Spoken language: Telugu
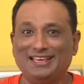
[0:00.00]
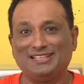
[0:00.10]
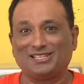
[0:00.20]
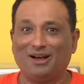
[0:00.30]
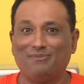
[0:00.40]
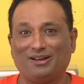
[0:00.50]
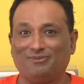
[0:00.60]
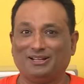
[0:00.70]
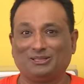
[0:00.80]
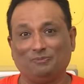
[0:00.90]
ఈ సాంబార్
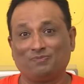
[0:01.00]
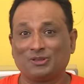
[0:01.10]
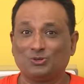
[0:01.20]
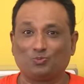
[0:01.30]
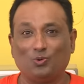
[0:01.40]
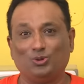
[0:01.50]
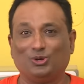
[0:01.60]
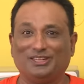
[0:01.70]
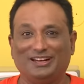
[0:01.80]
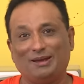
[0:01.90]
మాత్రం
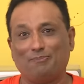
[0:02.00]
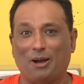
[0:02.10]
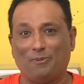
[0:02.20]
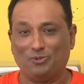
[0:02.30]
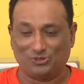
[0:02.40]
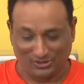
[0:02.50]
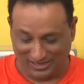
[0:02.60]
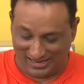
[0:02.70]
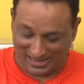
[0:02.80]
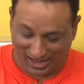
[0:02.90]
స్పూన్తో తింటే పాపం
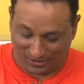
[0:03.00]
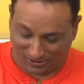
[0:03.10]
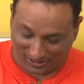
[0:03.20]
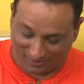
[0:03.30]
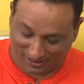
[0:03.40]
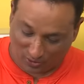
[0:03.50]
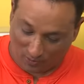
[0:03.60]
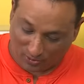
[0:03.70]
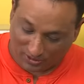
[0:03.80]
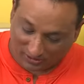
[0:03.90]
వస్తుంది అదొక్కటి మాత్రం
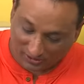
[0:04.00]
ఒప్పుకుంటాను